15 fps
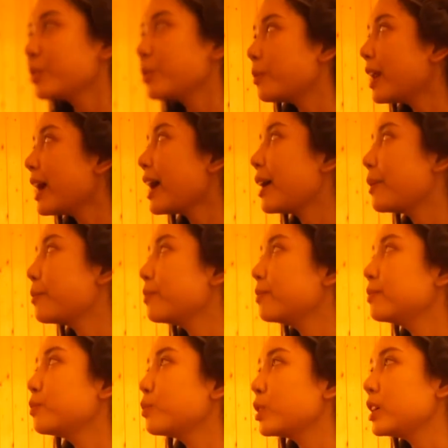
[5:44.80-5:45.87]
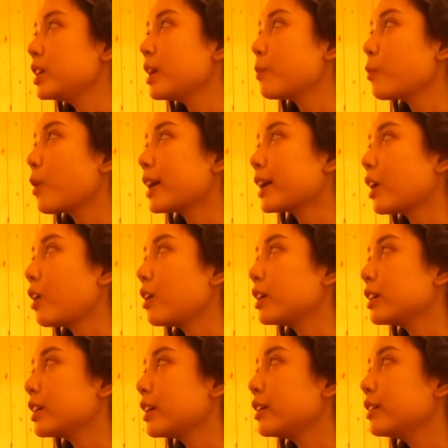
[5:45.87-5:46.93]
Đúng là một đứa làm quan cả họ
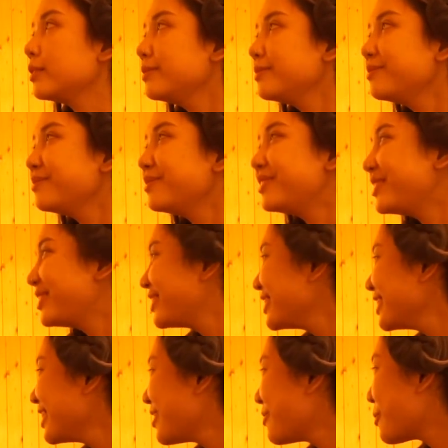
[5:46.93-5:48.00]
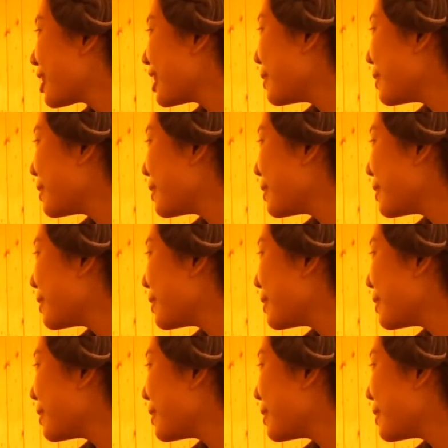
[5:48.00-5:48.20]
được nhờ. Một